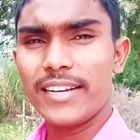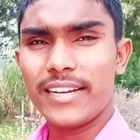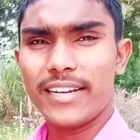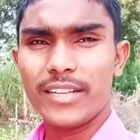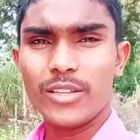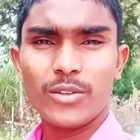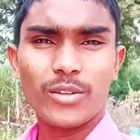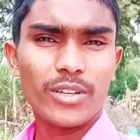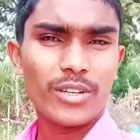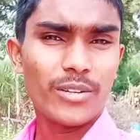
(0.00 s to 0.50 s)
नहा
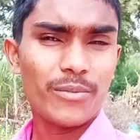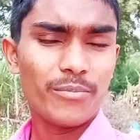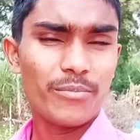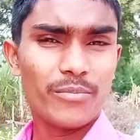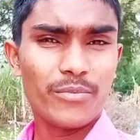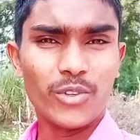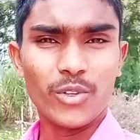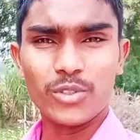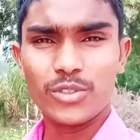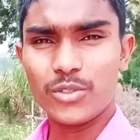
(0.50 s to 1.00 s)
धोकर हम
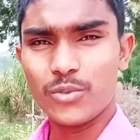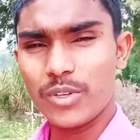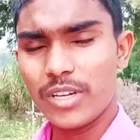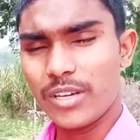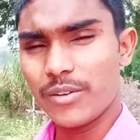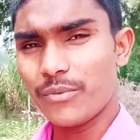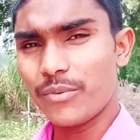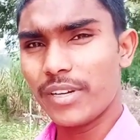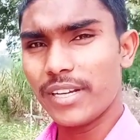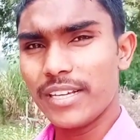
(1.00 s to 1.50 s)
हो चुके हैं
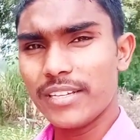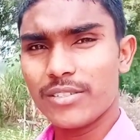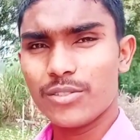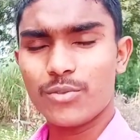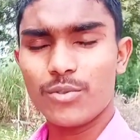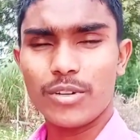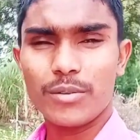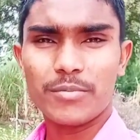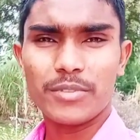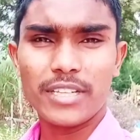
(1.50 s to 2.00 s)
फ्रेश तो
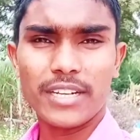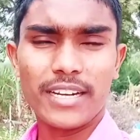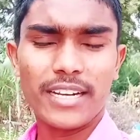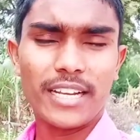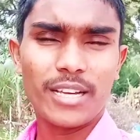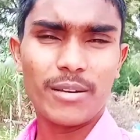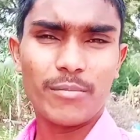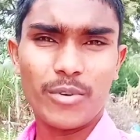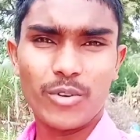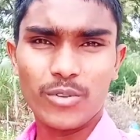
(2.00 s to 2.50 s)
अब चल रहे
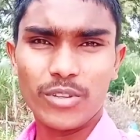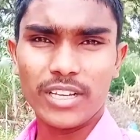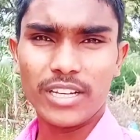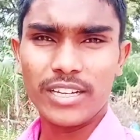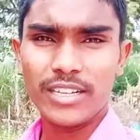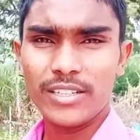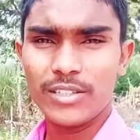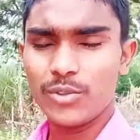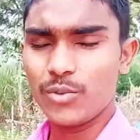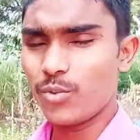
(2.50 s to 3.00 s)
हैं मौधा
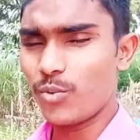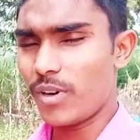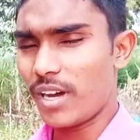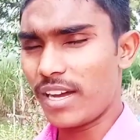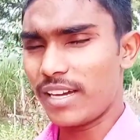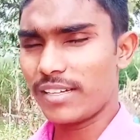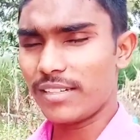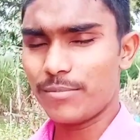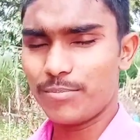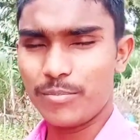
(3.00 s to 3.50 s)
तो
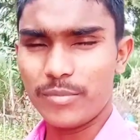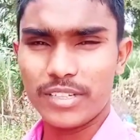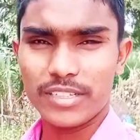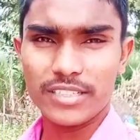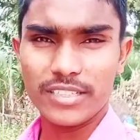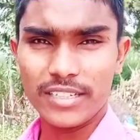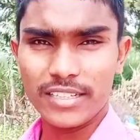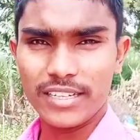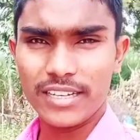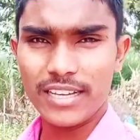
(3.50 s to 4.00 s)
वहाँ पर
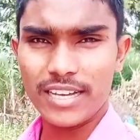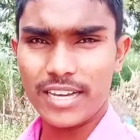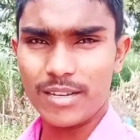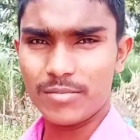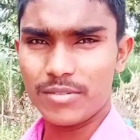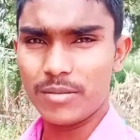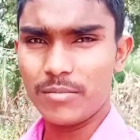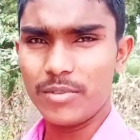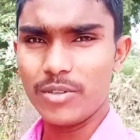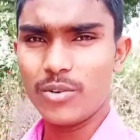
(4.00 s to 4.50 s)
चल के आप
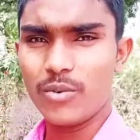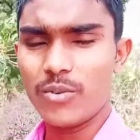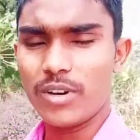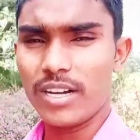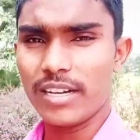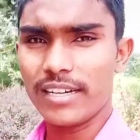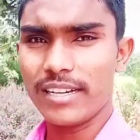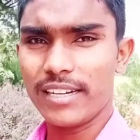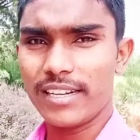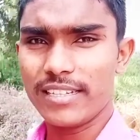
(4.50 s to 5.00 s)
सभी को
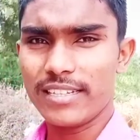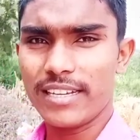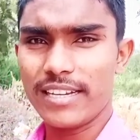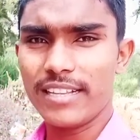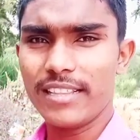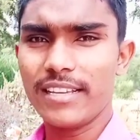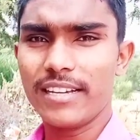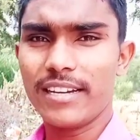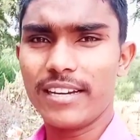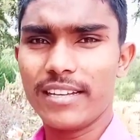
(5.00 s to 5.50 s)
वहाँ के नज़ारे
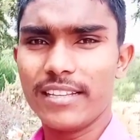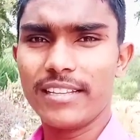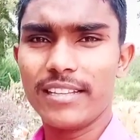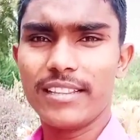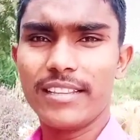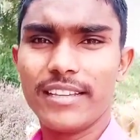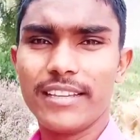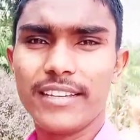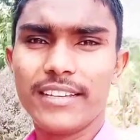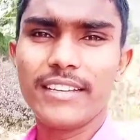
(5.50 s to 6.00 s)
दिखा
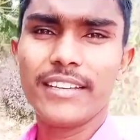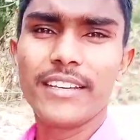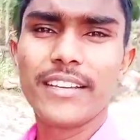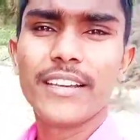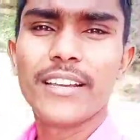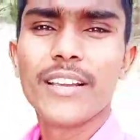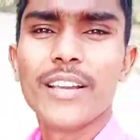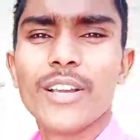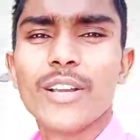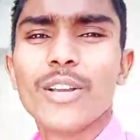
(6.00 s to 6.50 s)
देते हैं
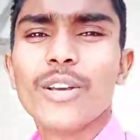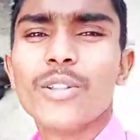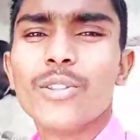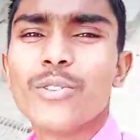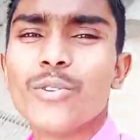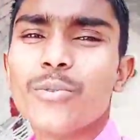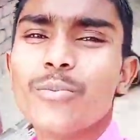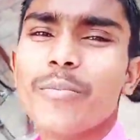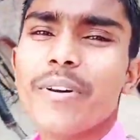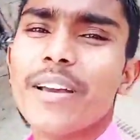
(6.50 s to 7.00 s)

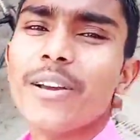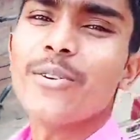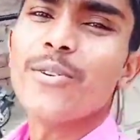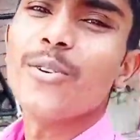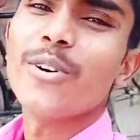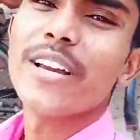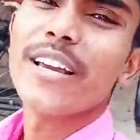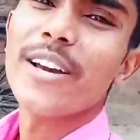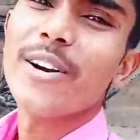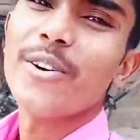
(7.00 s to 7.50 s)
तो मैं हो
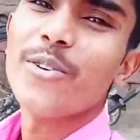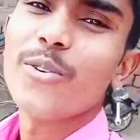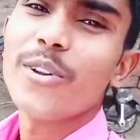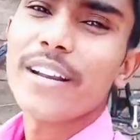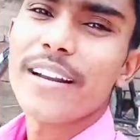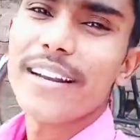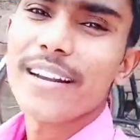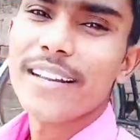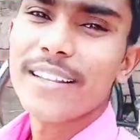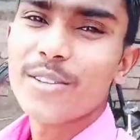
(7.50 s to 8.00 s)
गया हूँ
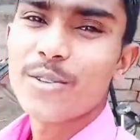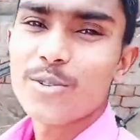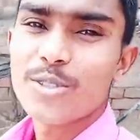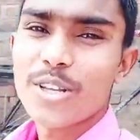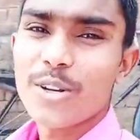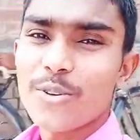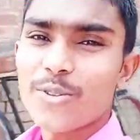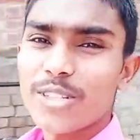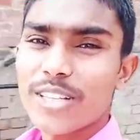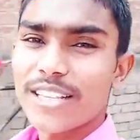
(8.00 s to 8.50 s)
रेडी तो
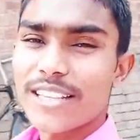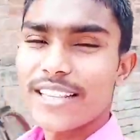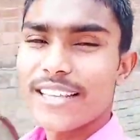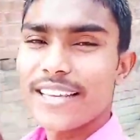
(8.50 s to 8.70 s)
चलो चलते